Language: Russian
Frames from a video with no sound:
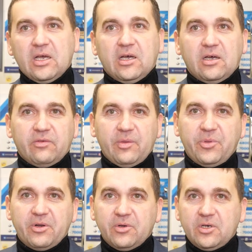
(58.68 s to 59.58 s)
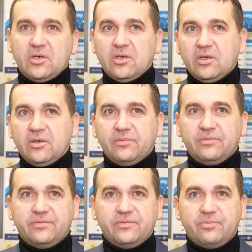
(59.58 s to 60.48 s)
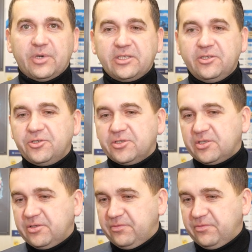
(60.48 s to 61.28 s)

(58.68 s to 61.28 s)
А, во-первых, э, практически